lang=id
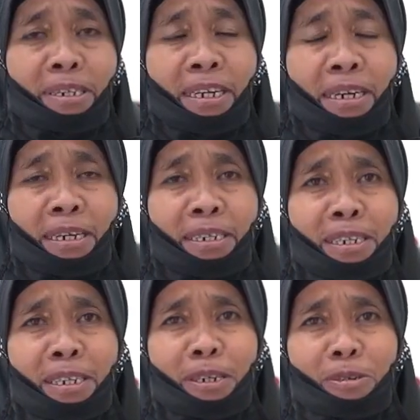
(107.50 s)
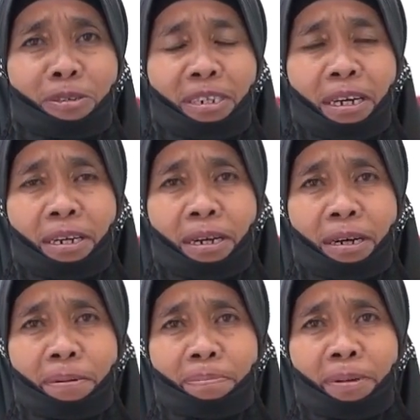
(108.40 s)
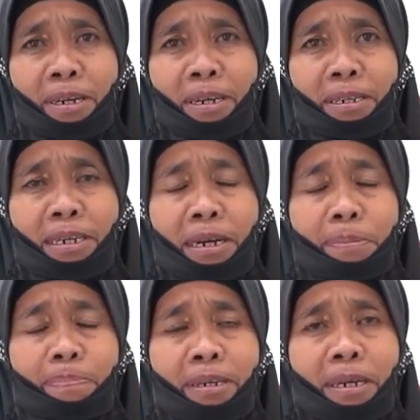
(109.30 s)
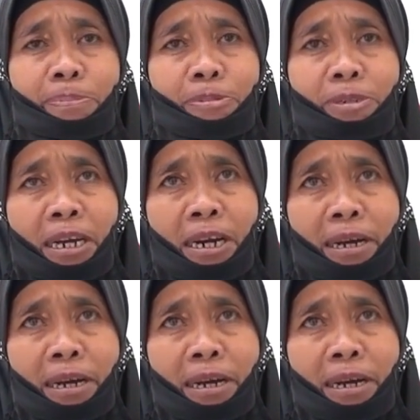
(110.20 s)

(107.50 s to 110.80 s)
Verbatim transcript: Nama saya Siti Nurjaya, pekerjaan penyapu